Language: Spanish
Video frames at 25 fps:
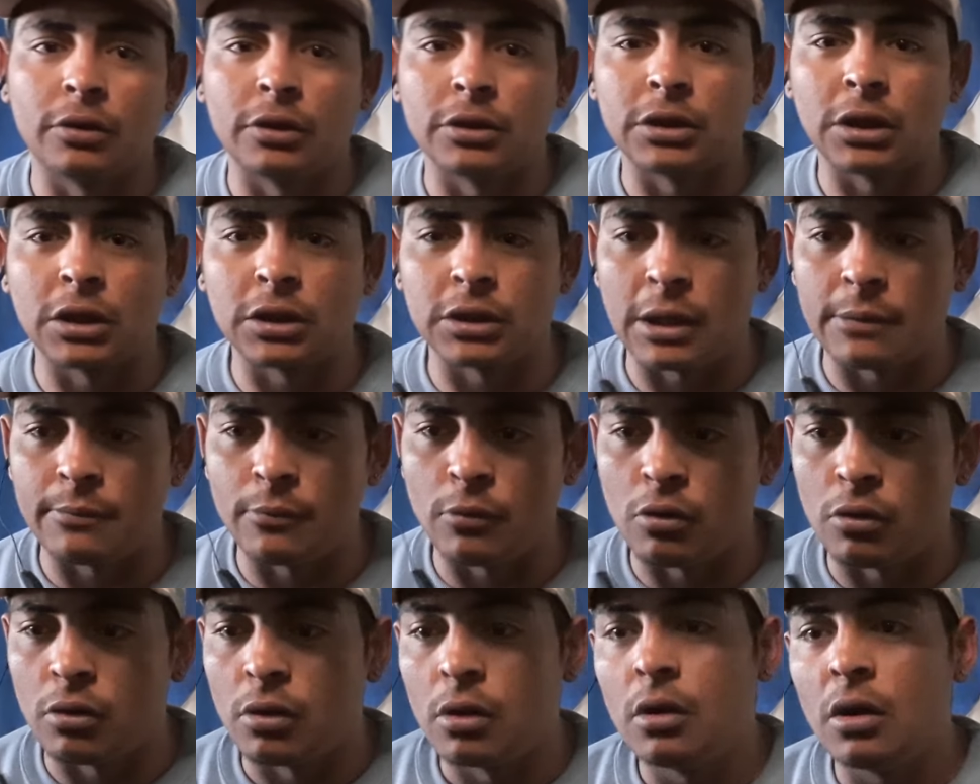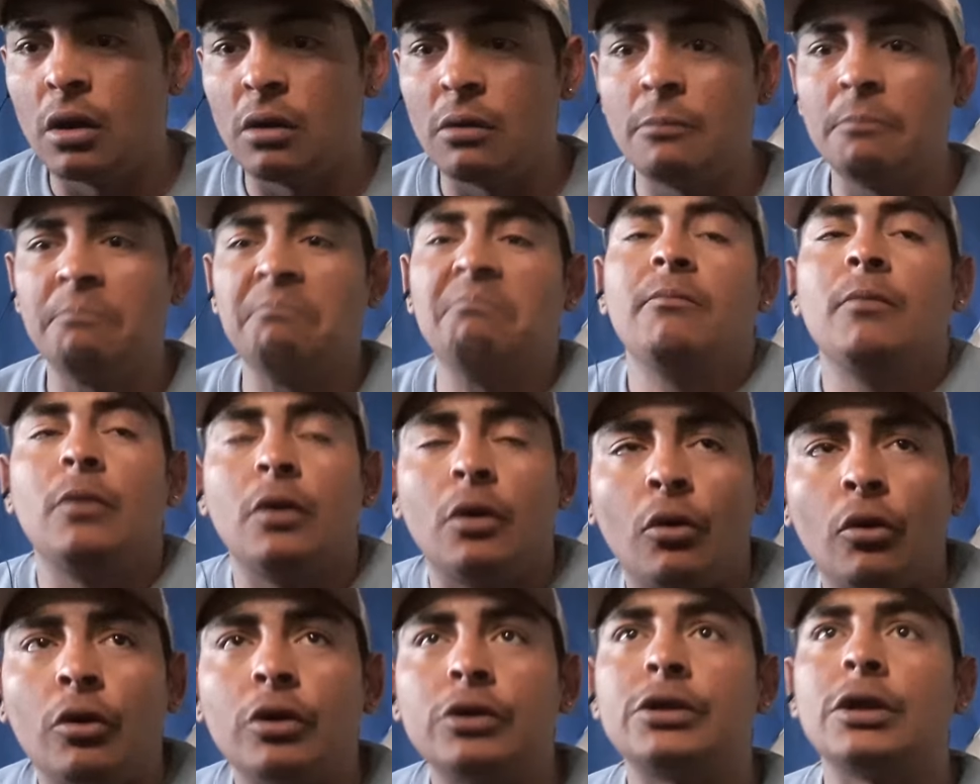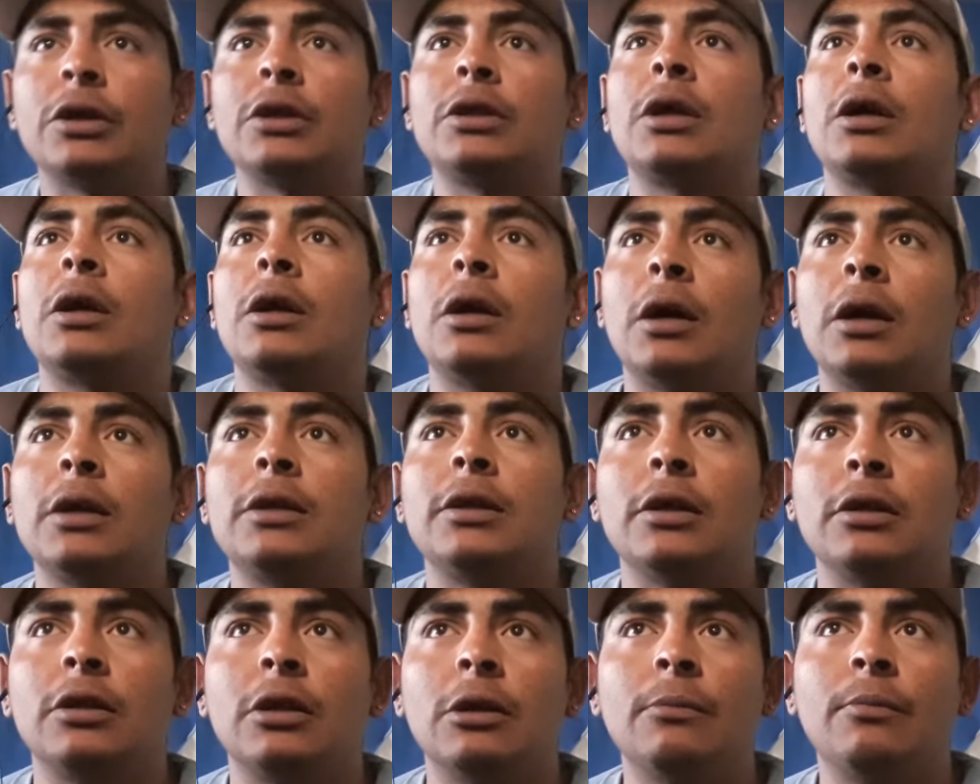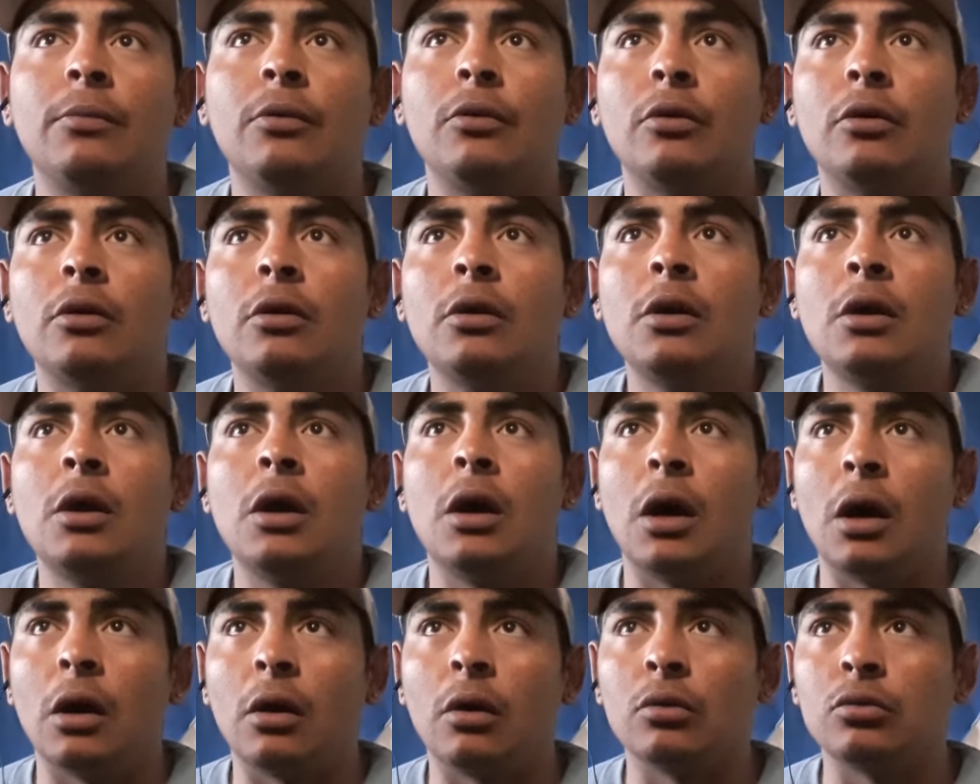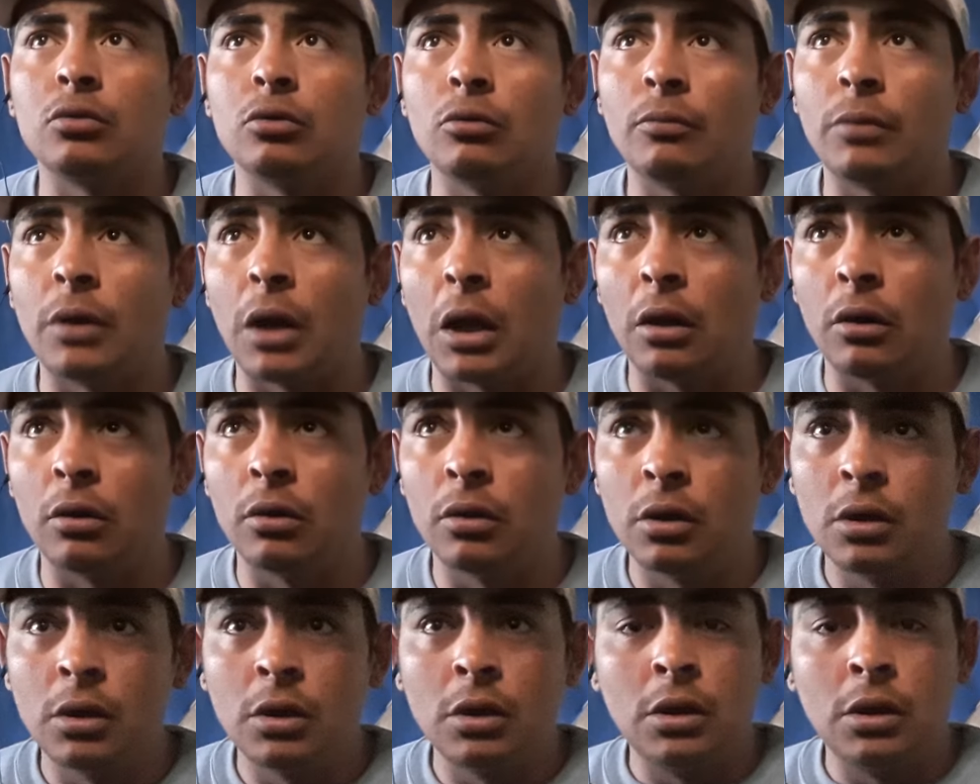Que ya estamos, hoy ya a este tiempo acostumbrados.